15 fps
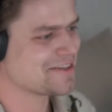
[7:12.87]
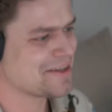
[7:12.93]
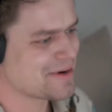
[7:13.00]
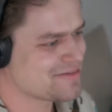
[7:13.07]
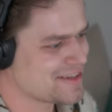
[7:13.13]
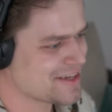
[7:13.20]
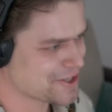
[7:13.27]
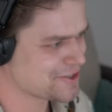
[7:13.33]
a kiedyś
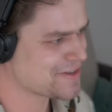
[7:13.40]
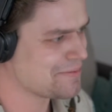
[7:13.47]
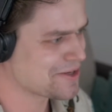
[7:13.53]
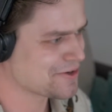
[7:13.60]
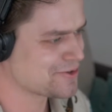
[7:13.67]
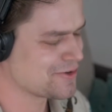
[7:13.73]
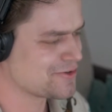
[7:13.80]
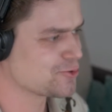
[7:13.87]
naprawdę na czacie
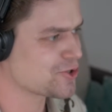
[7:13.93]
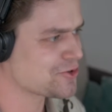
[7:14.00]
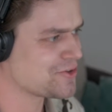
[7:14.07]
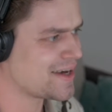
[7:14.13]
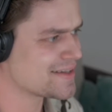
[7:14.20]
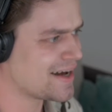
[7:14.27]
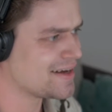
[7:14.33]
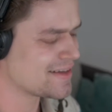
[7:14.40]
dostałem jakiegoś dużego
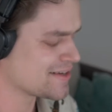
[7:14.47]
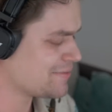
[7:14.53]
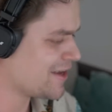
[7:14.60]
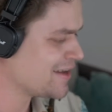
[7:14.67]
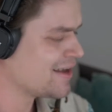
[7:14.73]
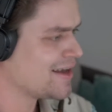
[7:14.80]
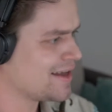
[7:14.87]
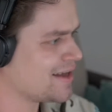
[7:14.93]
donata na
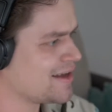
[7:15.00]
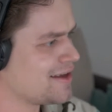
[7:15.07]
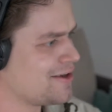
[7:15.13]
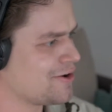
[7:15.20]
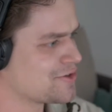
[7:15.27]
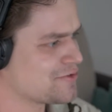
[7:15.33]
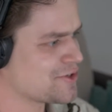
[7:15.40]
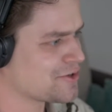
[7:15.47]
streamie
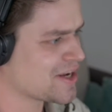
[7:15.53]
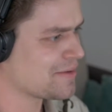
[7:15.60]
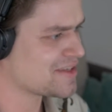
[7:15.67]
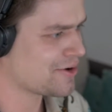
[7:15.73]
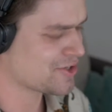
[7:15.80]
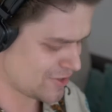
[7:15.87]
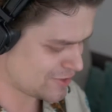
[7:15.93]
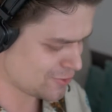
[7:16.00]
e, od dziewczyny, która
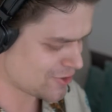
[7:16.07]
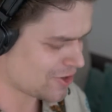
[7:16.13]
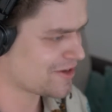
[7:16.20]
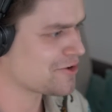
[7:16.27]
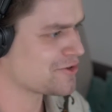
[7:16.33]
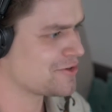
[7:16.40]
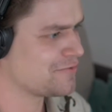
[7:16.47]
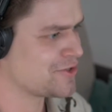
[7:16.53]
napisała, że jest córką
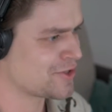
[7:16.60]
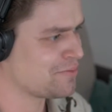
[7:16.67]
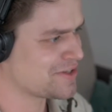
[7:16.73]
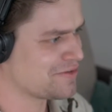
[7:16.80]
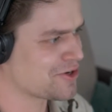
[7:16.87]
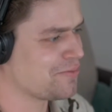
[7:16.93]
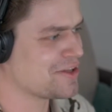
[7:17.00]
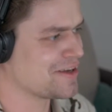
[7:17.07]
jakiegoś wysoko
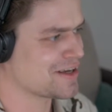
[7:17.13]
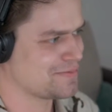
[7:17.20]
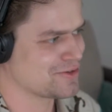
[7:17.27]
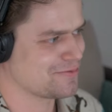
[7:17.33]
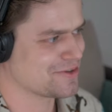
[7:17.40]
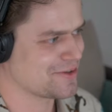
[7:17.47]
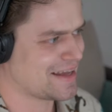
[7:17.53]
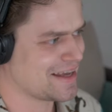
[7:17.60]
postawionego polityka z
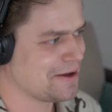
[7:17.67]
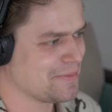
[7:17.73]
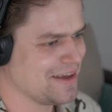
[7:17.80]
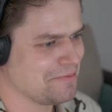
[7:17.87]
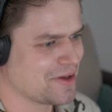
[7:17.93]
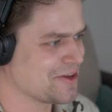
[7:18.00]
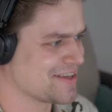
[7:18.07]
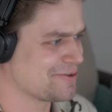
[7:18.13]
PiSu, więc oddaje
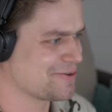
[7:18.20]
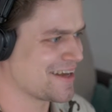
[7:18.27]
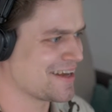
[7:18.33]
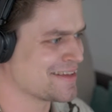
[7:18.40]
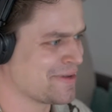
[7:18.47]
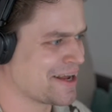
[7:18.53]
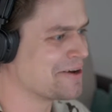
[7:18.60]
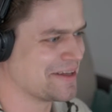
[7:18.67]
mi pieniądze,
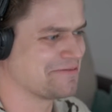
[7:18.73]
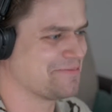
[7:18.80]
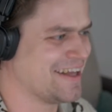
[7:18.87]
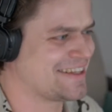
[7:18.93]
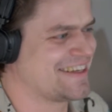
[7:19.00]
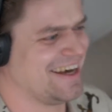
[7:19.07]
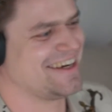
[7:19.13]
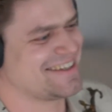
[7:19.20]
które zabierają nam w
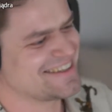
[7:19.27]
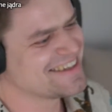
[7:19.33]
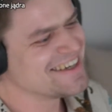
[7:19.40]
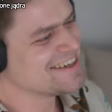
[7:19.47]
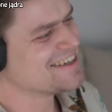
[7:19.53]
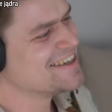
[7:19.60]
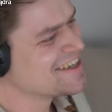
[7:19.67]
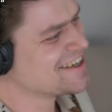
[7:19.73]
podatkach.
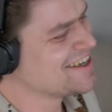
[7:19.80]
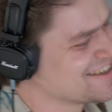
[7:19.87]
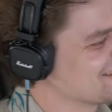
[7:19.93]
Głośno, jak